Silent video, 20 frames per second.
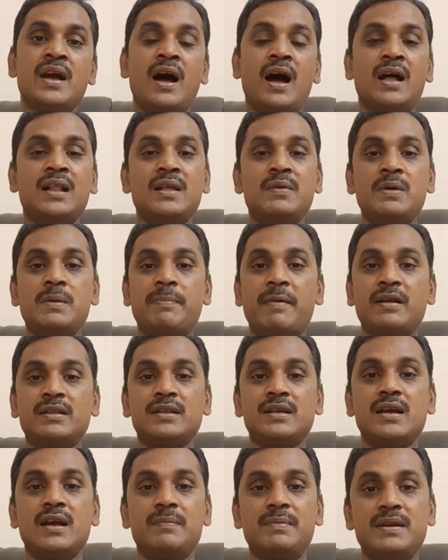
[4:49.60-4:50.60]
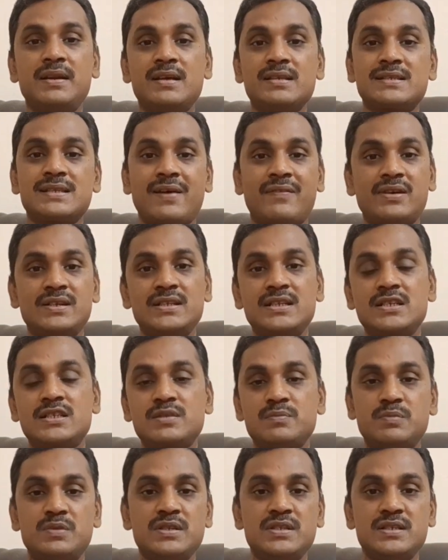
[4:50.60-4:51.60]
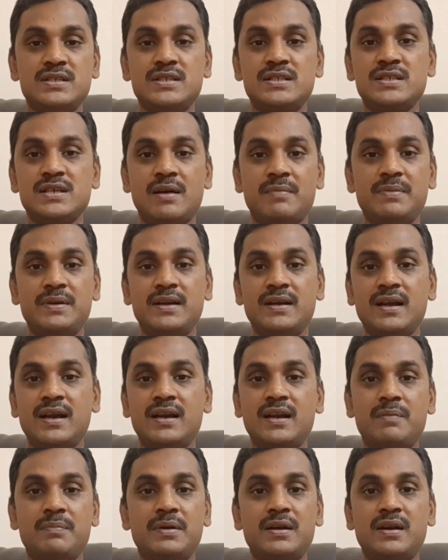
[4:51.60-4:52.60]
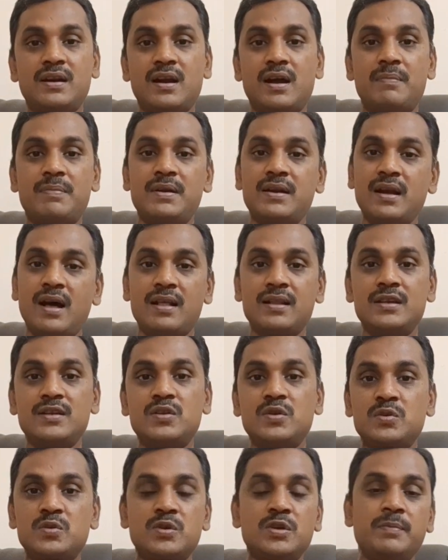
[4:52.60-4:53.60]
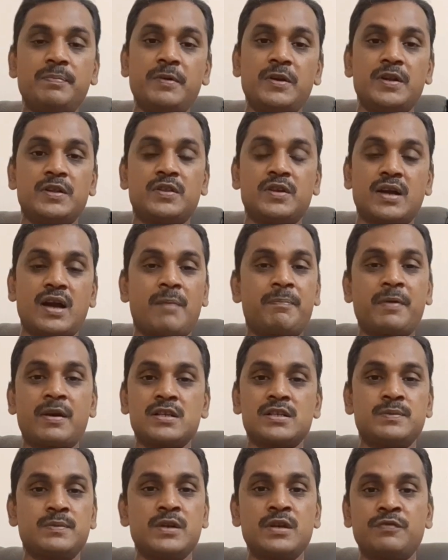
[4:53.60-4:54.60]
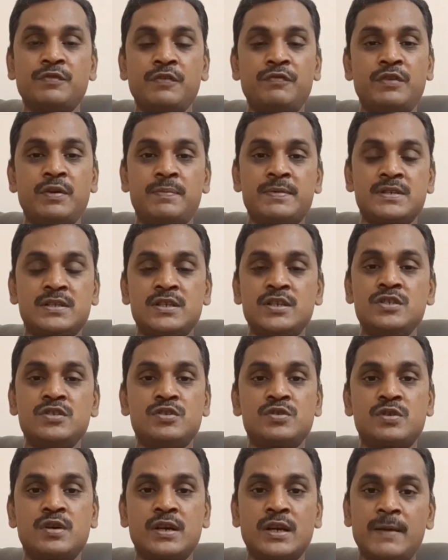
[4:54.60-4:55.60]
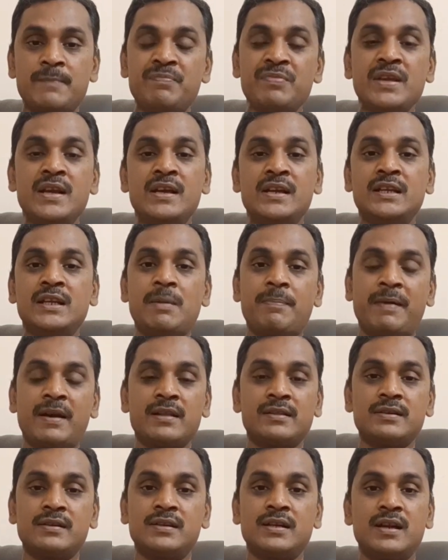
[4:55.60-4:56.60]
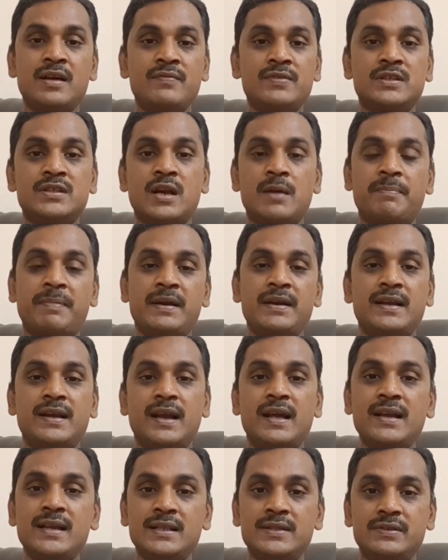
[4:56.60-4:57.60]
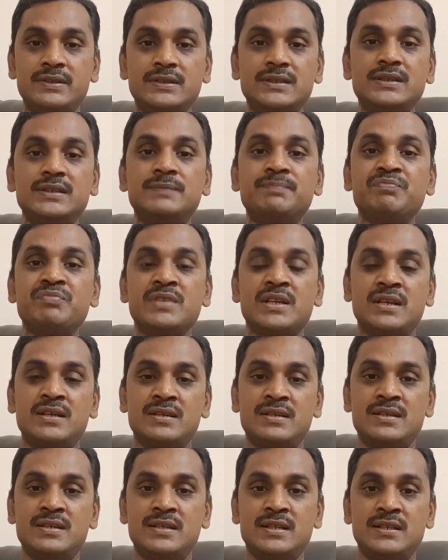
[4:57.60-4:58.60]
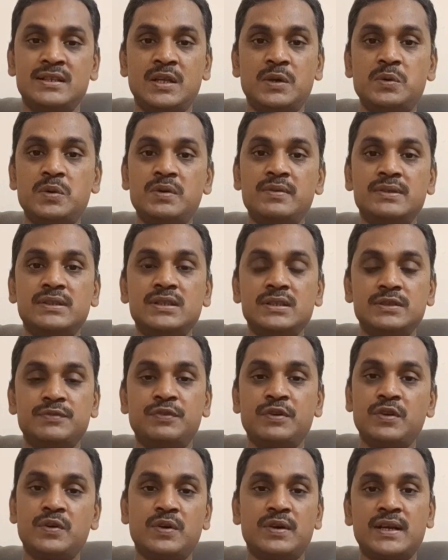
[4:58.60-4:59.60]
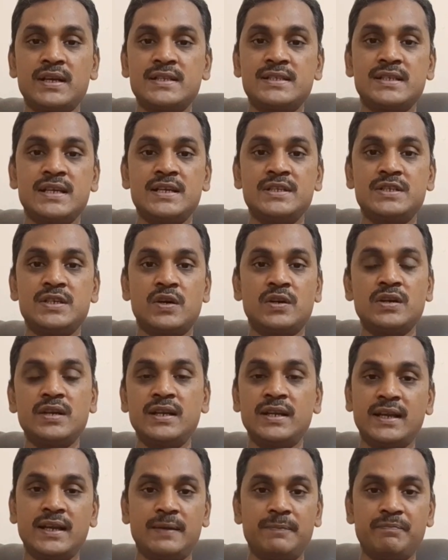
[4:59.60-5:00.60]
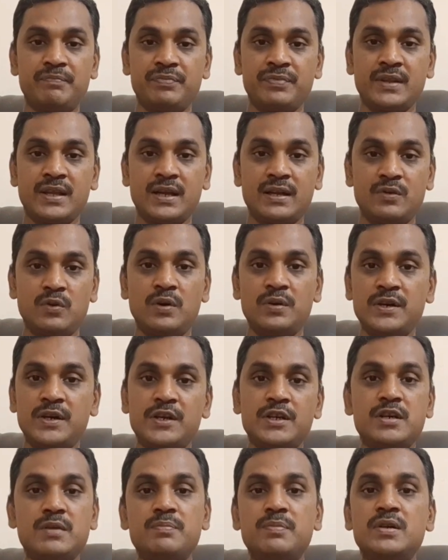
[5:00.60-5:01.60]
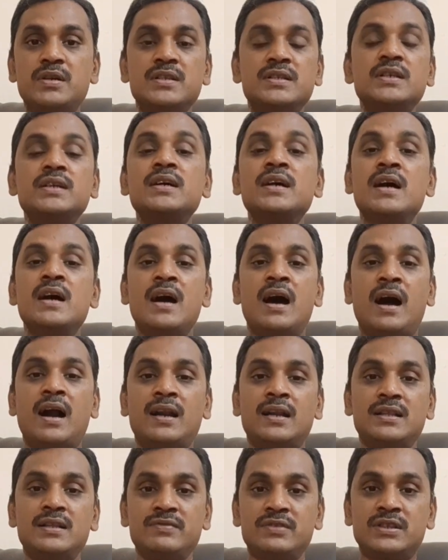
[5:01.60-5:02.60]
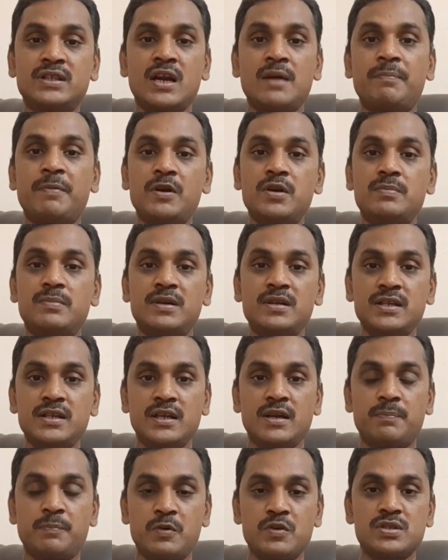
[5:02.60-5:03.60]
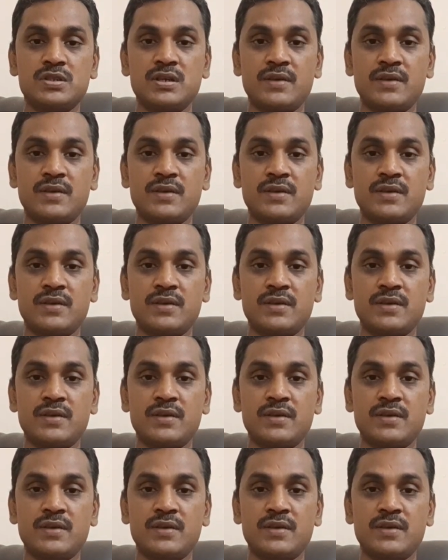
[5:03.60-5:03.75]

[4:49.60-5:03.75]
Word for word: அதே மாதிரி பார்த்தீங்க அப்படின்னா செவன் இயர்ஸ் முடிஞ்சிருச்சு அப்படின்னா என்ன பண்ணலாம் அப்படின்னா அதுலேருந்து ஒரு குறிப்பிட்ட தொகை அப்ராக்சிமேட்டாக ஃபிஃப்டி பர்சன்டேஜ் வச்சுக்கோங்களேன் நீங்கள் பணத்தை வேணால் வித்ரா பண்ணிக்கலாம் இது வந்து இந்த ரூல் வந்து ஃப்ரீக்வெண்ட்டாக சேஞ்ச் ஆகும் நீங்கள் என் லோன் எடுக்கும் பொழுது அல்லது வித்ரா பண்ணும்பொழுது நீங்கள் போஸ்ட்